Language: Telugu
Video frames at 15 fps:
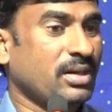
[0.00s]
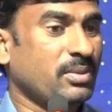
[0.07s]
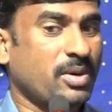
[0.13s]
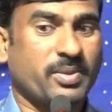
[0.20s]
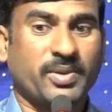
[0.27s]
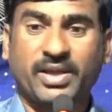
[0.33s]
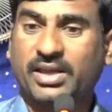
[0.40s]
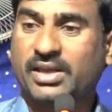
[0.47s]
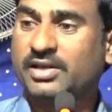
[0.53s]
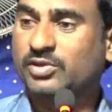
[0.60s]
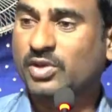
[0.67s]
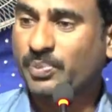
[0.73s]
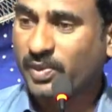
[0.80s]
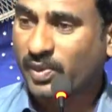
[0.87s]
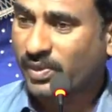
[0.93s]
ఏ బాబోయ్ ఎన్ని
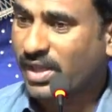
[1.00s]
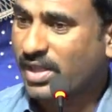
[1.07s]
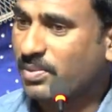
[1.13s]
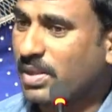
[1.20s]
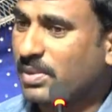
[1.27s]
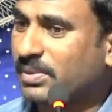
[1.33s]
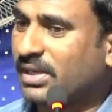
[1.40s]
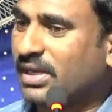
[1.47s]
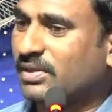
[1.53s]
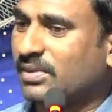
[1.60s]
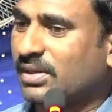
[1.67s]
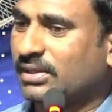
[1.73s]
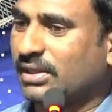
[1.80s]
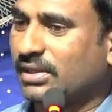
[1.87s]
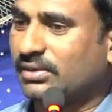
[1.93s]
తప్పులు ఉన్నాయి బైబిల్
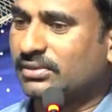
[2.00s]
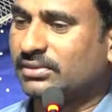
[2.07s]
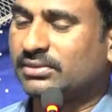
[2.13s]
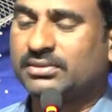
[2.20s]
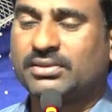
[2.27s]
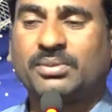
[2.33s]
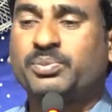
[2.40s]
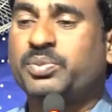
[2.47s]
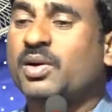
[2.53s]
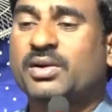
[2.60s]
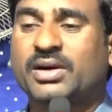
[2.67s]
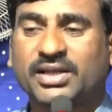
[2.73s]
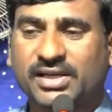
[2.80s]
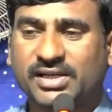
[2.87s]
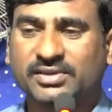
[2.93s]
గ్రంథంలో అంటారు తప్పు
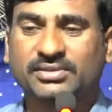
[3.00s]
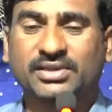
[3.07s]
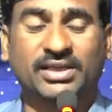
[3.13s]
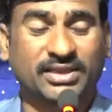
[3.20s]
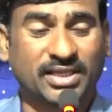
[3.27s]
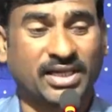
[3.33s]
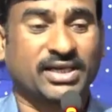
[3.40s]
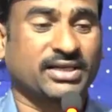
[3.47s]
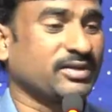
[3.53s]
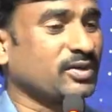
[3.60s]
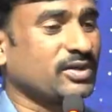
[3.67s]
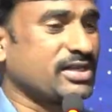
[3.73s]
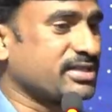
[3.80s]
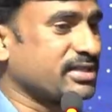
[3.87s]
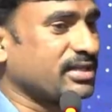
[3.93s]
ఒక్కటే లేదు ఎంత కరెక్టో
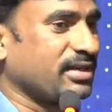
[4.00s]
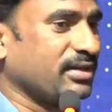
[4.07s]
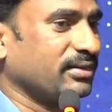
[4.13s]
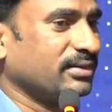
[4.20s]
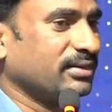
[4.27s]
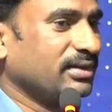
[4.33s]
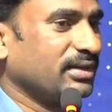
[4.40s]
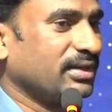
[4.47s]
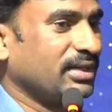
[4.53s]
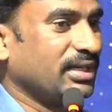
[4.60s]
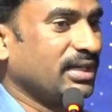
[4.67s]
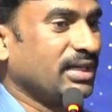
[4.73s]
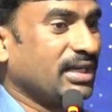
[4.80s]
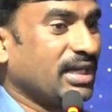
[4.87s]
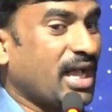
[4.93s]
తెలిసింది
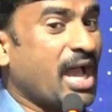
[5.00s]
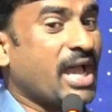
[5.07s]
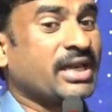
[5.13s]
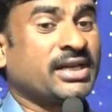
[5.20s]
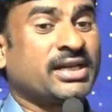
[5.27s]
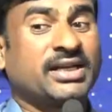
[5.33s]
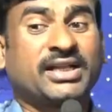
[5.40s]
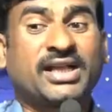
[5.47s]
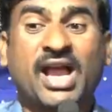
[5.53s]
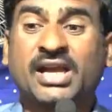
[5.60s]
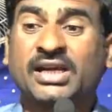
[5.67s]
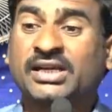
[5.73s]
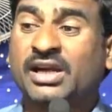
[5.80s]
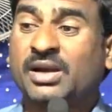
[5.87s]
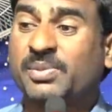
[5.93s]
హండ్రెడ్కి
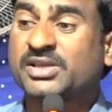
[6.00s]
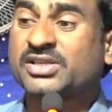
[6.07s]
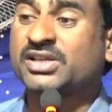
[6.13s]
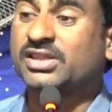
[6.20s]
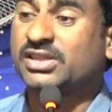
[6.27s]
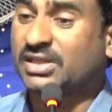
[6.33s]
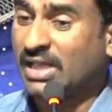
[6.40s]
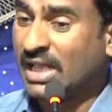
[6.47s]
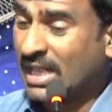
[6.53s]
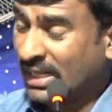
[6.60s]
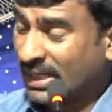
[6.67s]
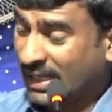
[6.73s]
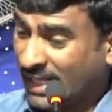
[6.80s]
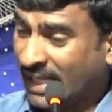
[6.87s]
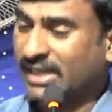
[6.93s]
హండ్రెడ్ పర్సెంట్ ఇది
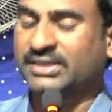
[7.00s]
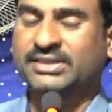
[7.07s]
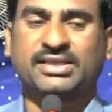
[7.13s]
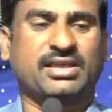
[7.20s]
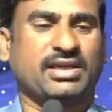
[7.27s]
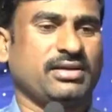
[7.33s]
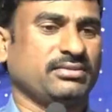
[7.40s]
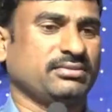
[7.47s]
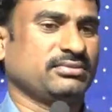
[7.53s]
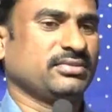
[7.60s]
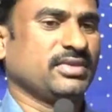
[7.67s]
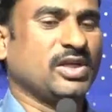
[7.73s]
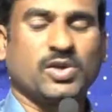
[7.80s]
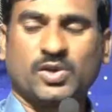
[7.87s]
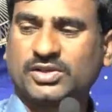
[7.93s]
కరెక్ట్ ఇది
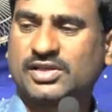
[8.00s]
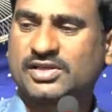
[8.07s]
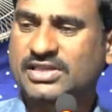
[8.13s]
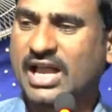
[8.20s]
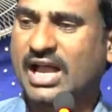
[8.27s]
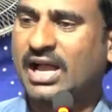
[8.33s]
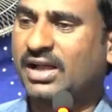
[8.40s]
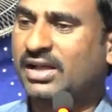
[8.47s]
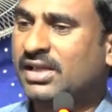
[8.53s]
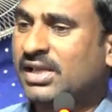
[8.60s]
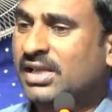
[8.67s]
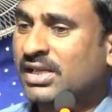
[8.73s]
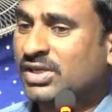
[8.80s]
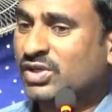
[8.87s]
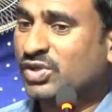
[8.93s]
ఎందుకో తెలుసా
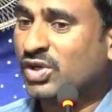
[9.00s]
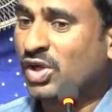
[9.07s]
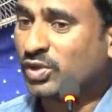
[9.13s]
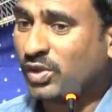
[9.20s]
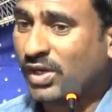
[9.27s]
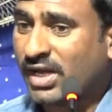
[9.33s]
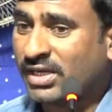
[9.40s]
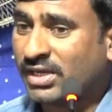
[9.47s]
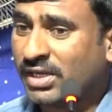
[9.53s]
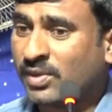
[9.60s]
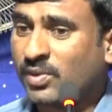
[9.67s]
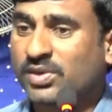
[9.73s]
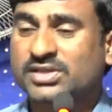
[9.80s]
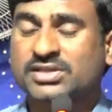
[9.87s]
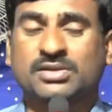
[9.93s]
నదులన్నీ
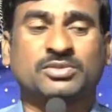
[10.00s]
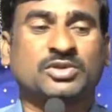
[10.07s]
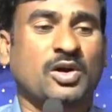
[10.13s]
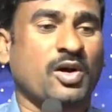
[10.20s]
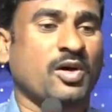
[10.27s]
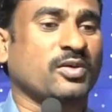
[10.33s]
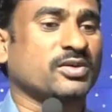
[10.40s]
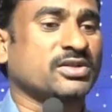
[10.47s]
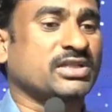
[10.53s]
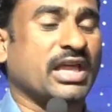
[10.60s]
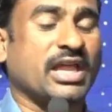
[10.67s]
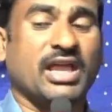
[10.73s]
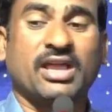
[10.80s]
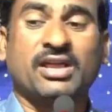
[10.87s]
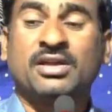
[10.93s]
కూడా సముద్రంలోకి వస్తే
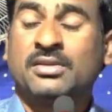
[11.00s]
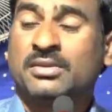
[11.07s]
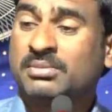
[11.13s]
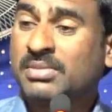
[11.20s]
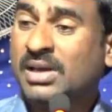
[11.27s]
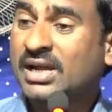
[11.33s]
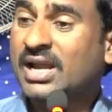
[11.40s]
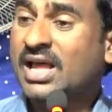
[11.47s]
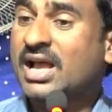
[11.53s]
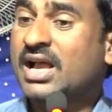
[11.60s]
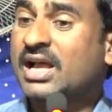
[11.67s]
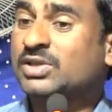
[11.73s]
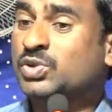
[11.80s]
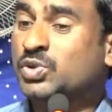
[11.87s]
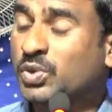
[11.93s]
మరలా
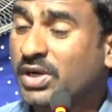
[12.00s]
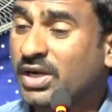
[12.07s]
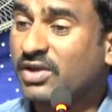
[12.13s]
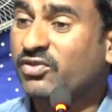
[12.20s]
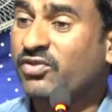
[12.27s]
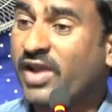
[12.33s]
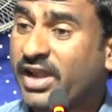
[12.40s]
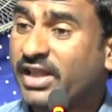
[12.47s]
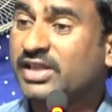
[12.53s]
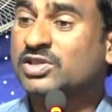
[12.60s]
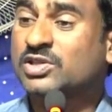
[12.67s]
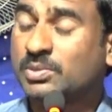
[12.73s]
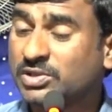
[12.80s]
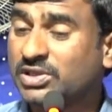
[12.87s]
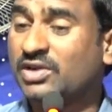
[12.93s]
సూర్యుని వేడికి
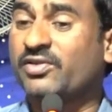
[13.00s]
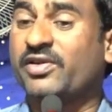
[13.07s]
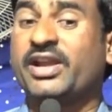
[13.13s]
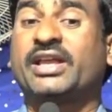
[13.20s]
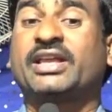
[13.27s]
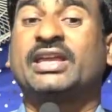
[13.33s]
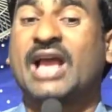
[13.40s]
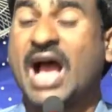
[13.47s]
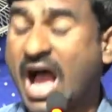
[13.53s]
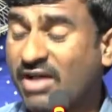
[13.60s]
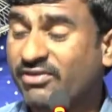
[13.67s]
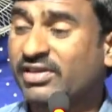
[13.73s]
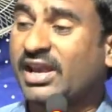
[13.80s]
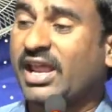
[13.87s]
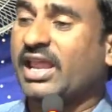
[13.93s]
సముద్ర వేడికి
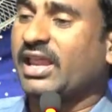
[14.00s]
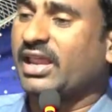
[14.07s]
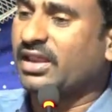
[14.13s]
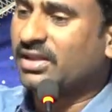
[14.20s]
ఆవిరై